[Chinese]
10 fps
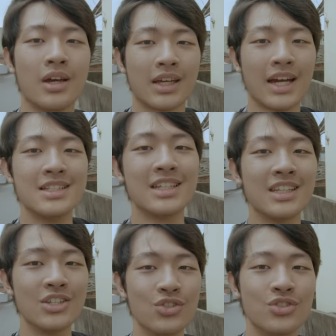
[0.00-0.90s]
开镜
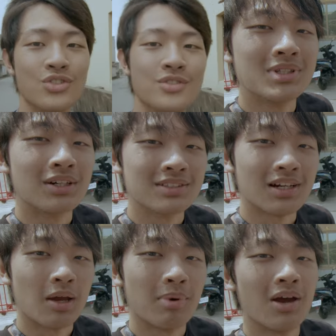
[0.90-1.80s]
仪式，早
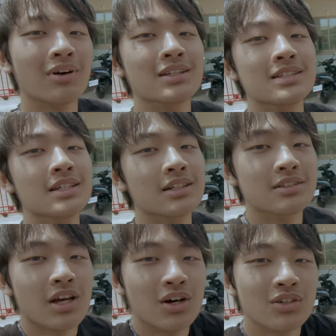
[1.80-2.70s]
上还拍完了这一个
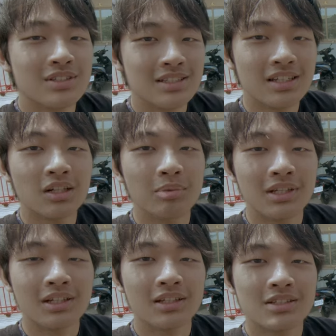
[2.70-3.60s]
超级特
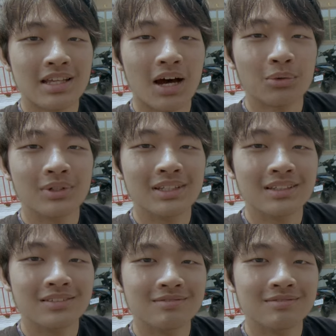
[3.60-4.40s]
别的杂货店。